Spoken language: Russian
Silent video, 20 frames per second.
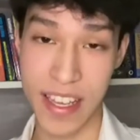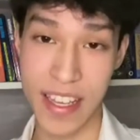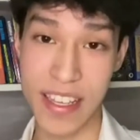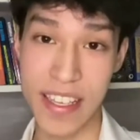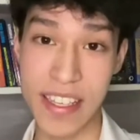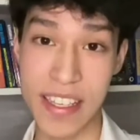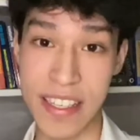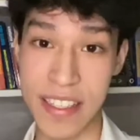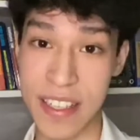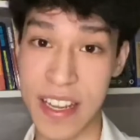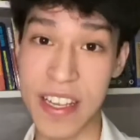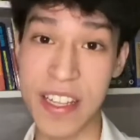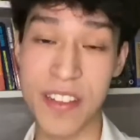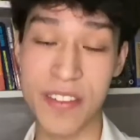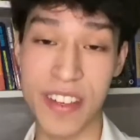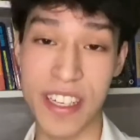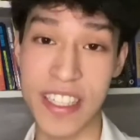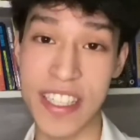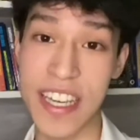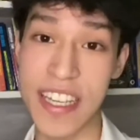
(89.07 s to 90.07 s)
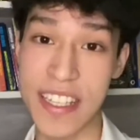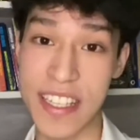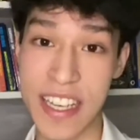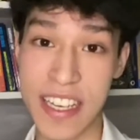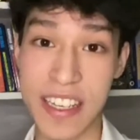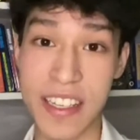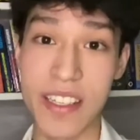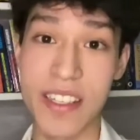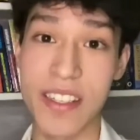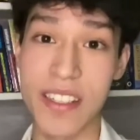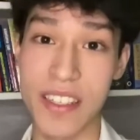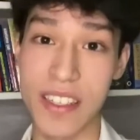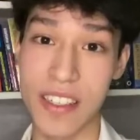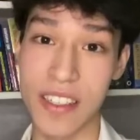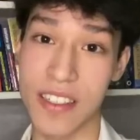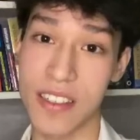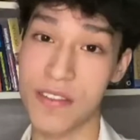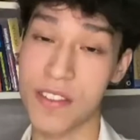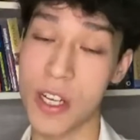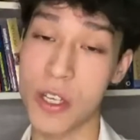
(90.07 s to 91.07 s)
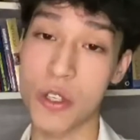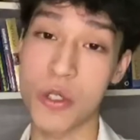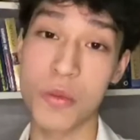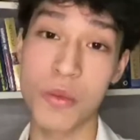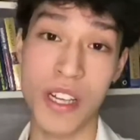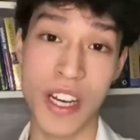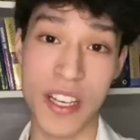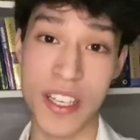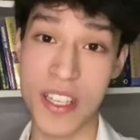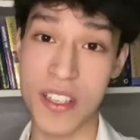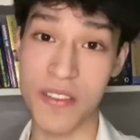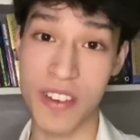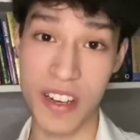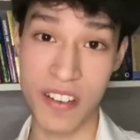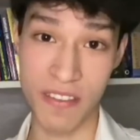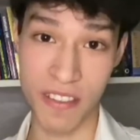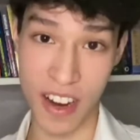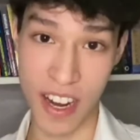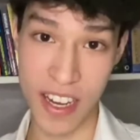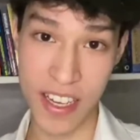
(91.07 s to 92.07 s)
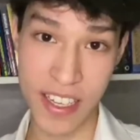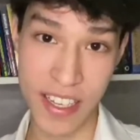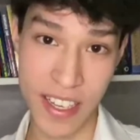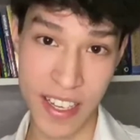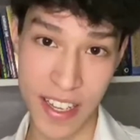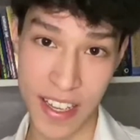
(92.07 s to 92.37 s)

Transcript: И для этого они оделись э, в костюм красного льва